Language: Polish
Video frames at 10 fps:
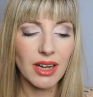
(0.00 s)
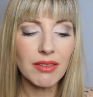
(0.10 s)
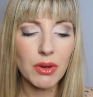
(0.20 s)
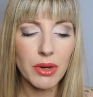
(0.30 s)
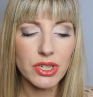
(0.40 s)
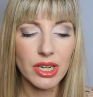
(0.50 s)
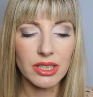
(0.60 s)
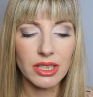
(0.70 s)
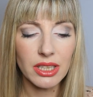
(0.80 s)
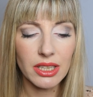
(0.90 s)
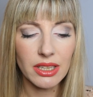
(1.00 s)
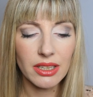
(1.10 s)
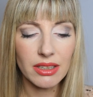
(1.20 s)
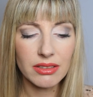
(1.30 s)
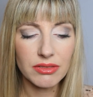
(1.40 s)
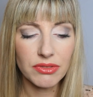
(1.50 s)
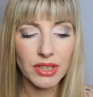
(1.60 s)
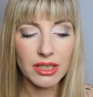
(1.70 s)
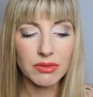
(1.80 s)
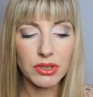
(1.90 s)
kawałeczek i
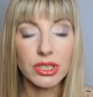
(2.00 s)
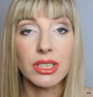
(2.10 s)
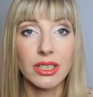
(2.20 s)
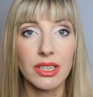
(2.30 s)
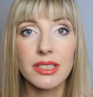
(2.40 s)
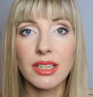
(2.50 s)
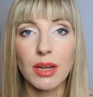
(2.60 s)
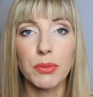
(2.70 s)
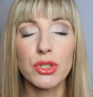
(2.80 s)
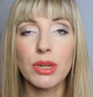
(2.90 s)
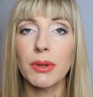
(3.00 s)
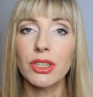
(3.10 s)
wtedy właśnie, kiedy jest taka potrzeba,